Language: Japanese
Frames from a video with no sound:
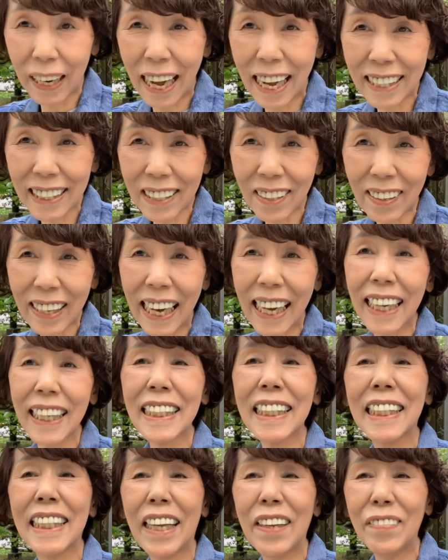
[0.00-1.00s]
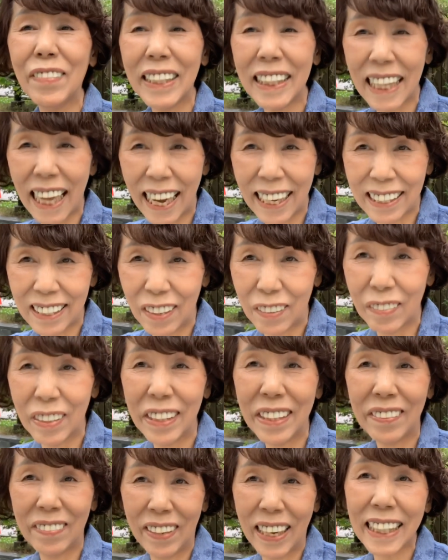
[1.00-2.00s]
簡素化してみたいと
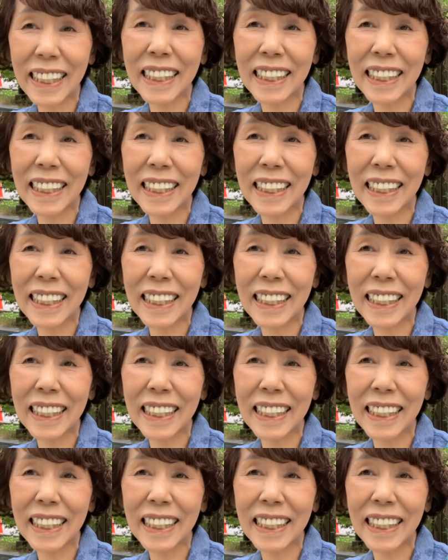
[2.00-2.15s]
思いま